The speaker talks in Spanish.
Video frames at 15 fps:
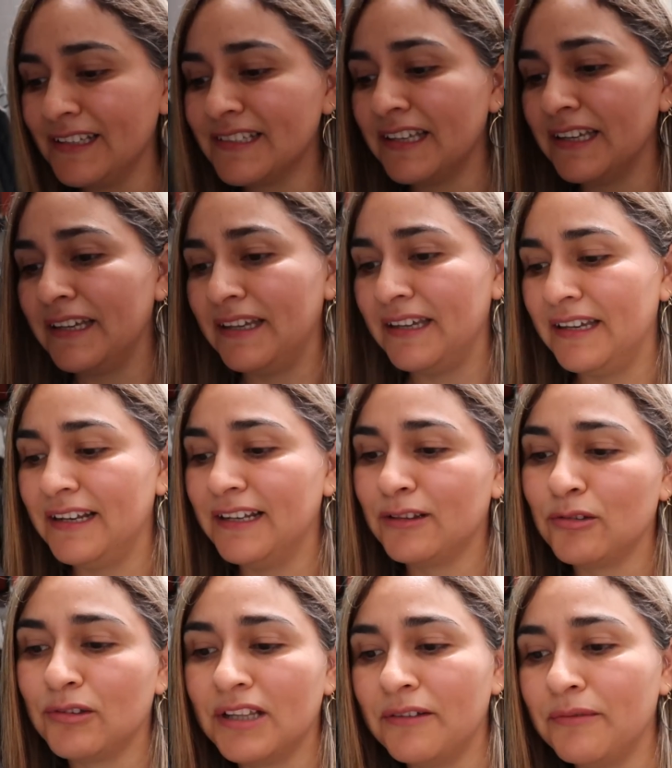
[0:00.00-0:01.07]
Dice él
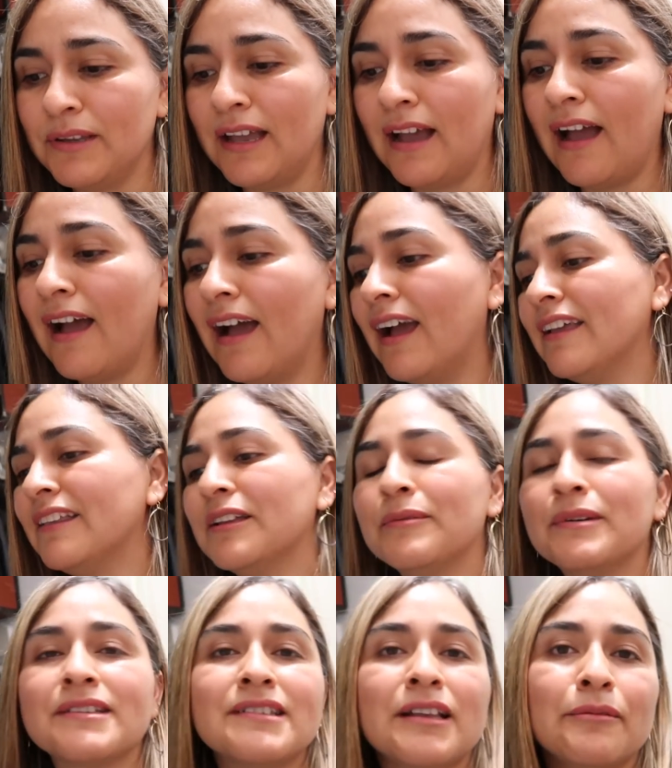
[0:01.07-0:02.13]
todavía, ay, de
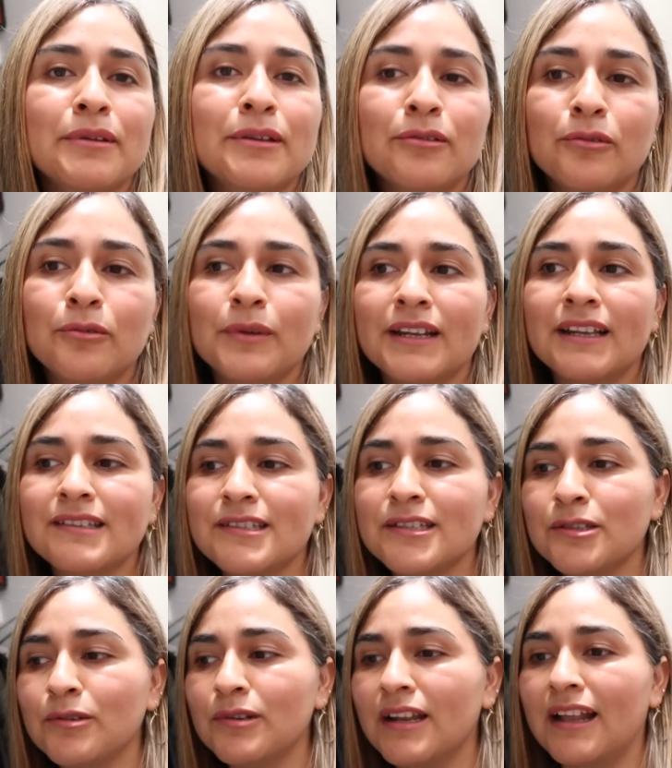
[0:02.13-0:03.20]
haber sabido hubiera
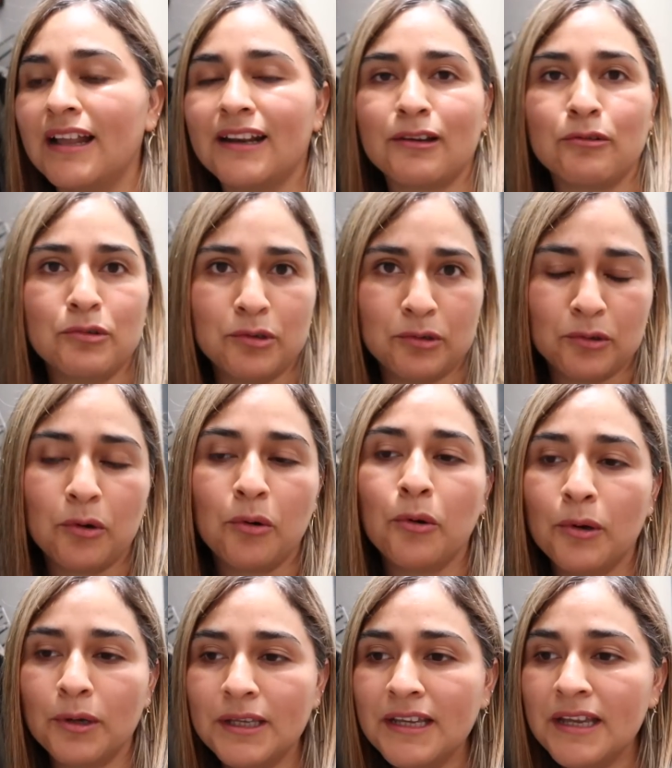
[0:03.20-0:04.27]
sido la reunión
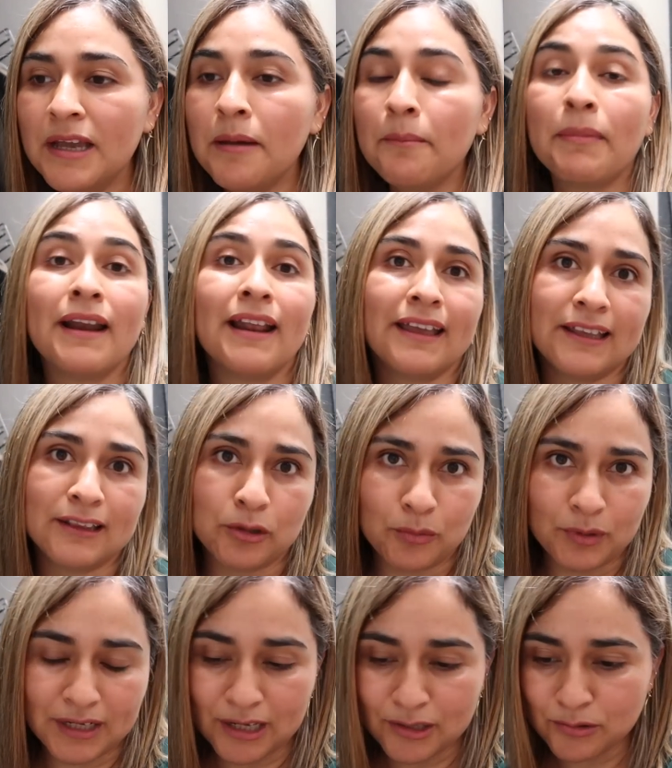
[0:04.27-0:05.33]
hoy para que te
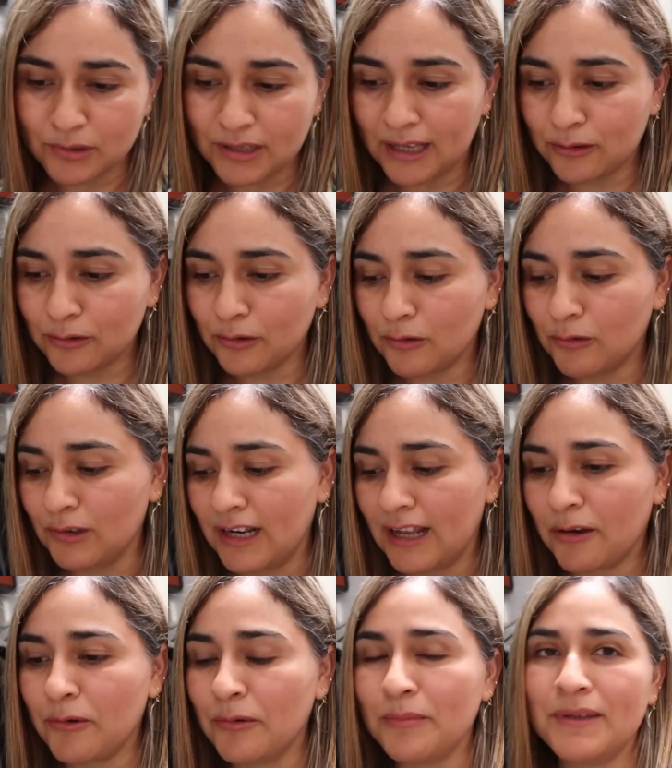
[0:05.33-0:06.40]
hubiera ayudado con
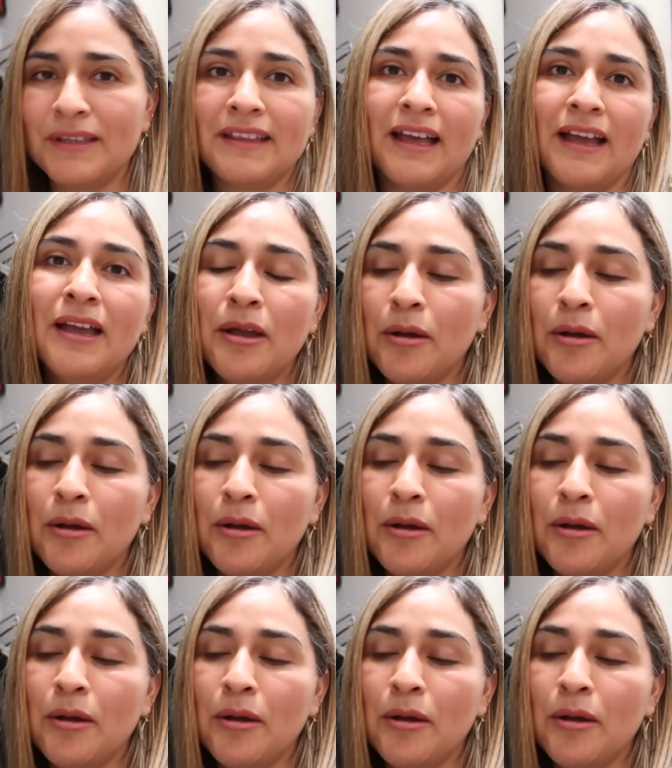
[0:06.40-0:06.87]
la comida.